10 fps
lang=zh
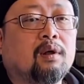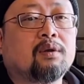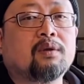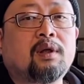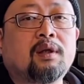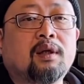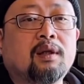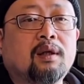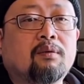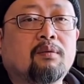所以呢，
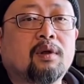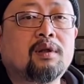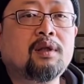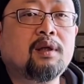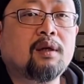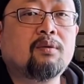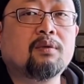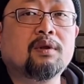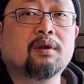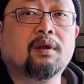那我既然如
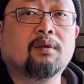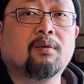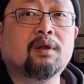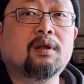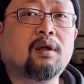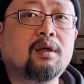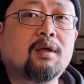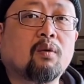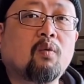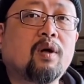此，我其实很
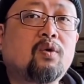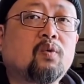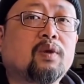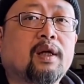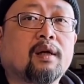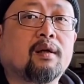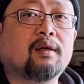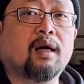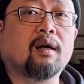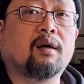少关注这个
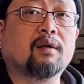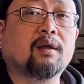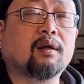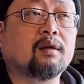养老这个。